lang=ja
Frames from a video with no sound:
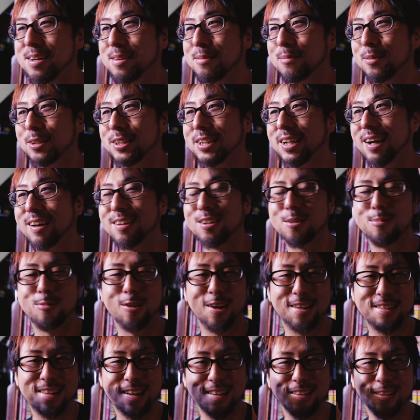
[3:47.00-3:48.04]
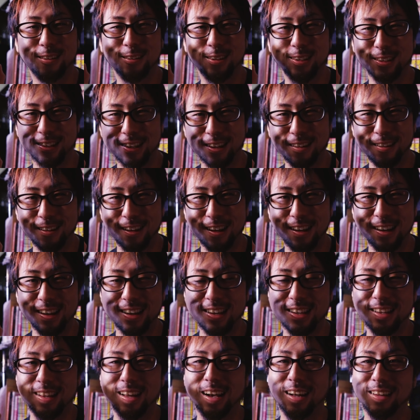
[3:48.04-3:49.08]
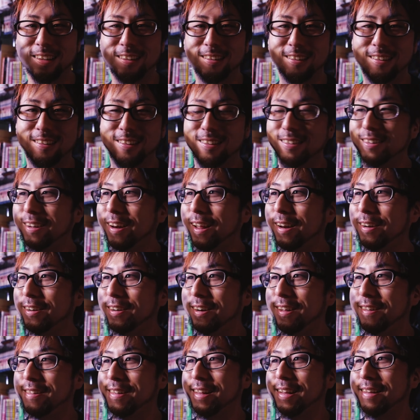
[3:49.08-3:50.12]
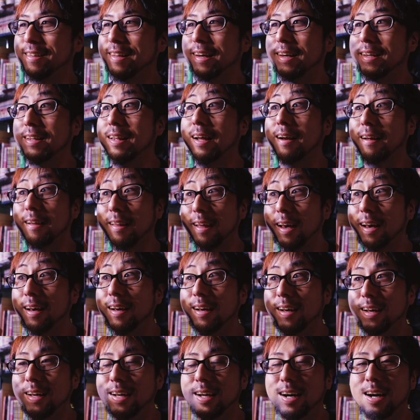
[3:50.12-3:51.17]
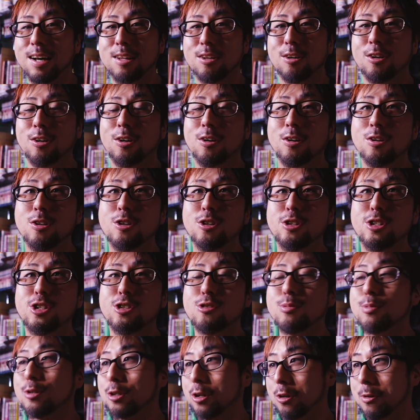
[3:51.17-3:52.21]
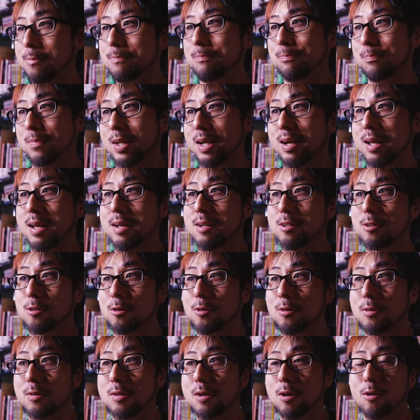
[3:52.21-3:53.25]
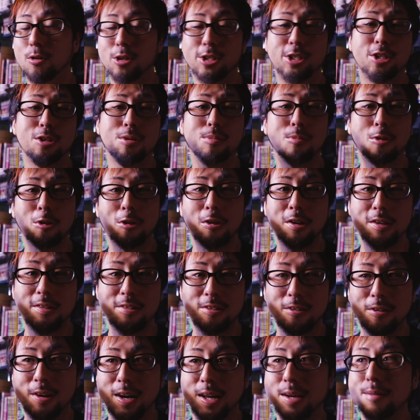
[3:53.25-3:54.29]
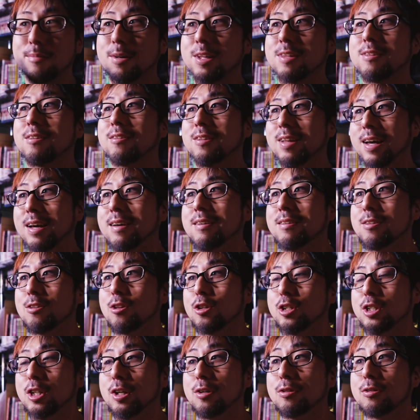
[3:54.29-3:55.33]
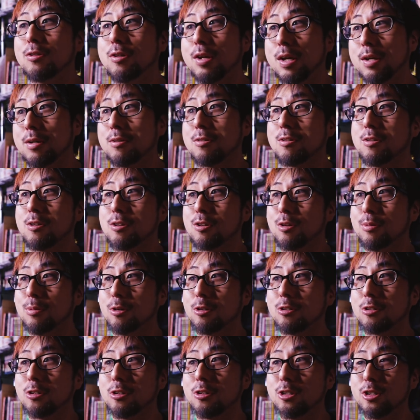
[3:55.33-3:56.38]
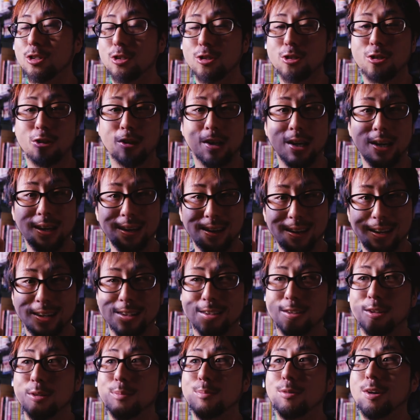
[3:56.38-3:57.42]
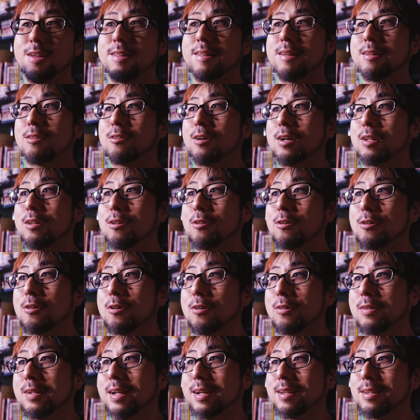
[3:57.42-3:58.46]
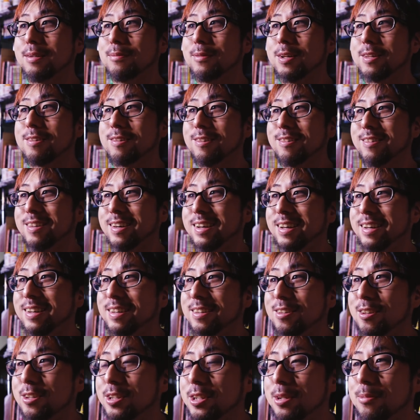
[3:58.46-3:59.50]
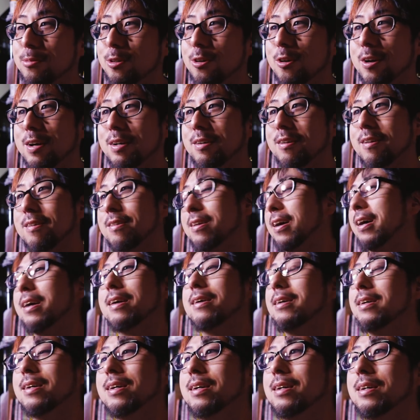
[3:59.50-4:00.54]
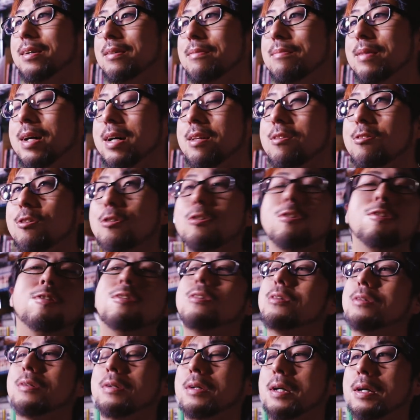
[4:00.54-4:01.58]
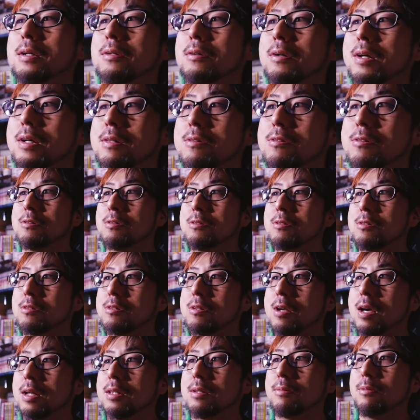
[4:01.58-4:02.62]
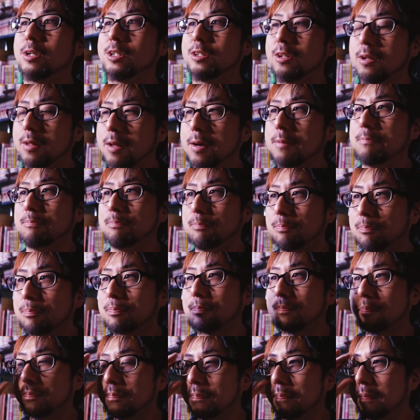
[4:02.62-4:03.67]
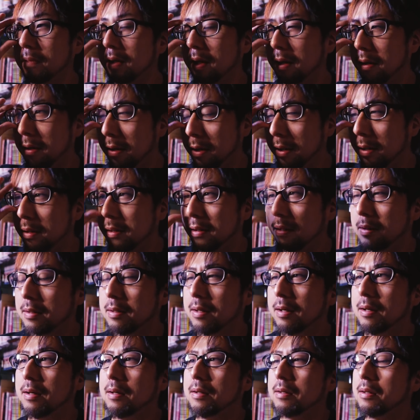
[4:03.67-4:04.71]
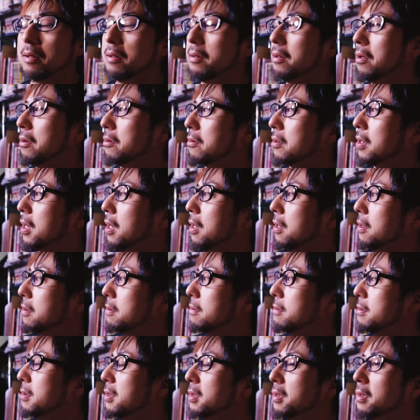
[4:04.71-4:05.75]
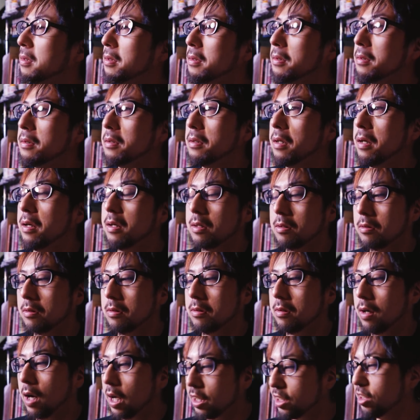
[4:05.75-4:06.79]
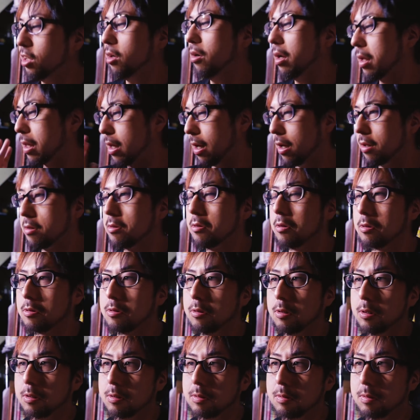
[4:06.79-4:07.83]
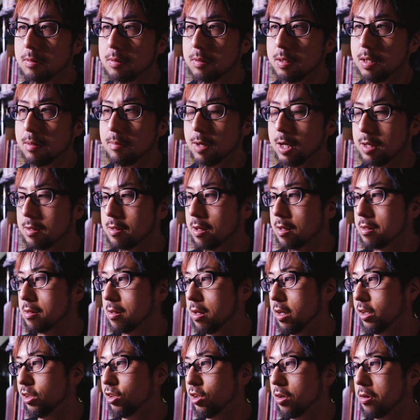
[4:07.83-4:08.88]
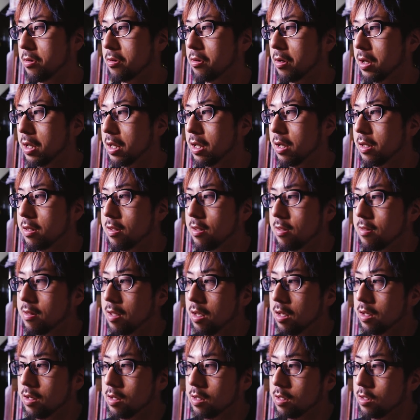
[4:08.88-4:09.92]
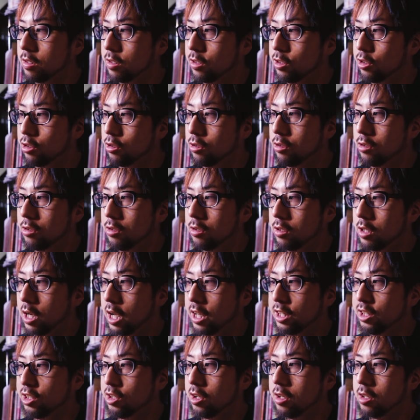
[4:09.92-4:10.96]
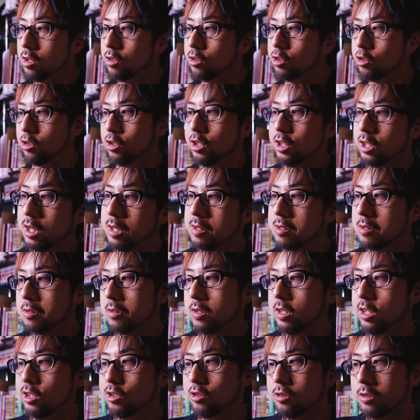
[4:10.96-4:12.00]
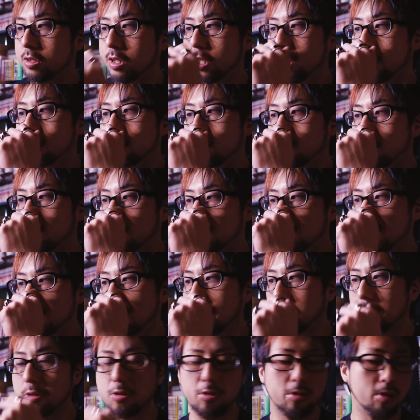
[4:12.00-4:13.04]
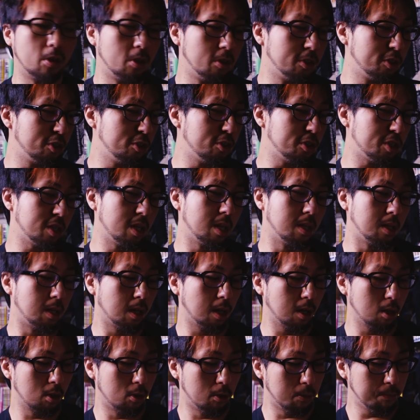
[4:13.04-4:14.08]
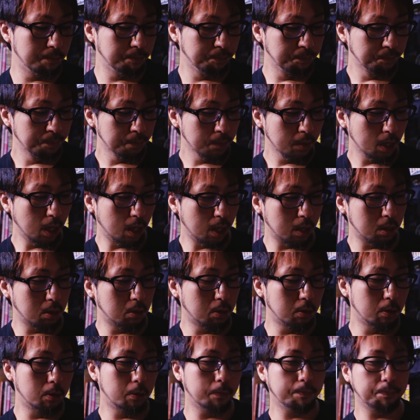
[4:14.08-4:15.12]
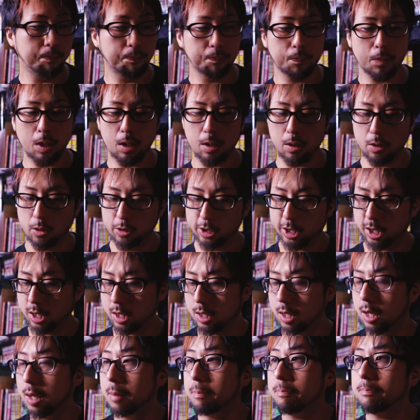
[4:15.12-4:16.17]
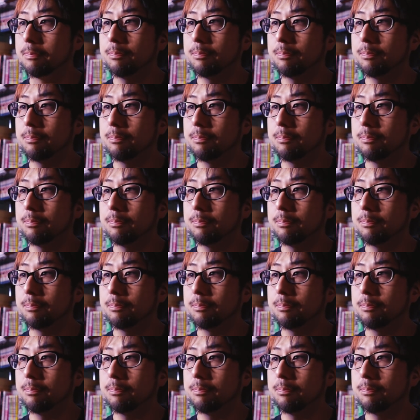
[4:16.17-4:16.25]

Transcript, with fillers: もしあのプレゼントを送ってくれる、あのくれるリスナーさんいたらね、あの YouTube のリンクの方に欲しいものリストがありますので、そちらをクリックすると僕の住所にあのプレゼントが届くようになってますので、そちらもご覧ください。まあそういうあの活をずっとやってましたね。で、なんだろうな。えっ、ー、と、明日がね、そうそう。今撮影してるのがね、2018年の11月の22日の夜の10時なんだけど、あの、こちらね、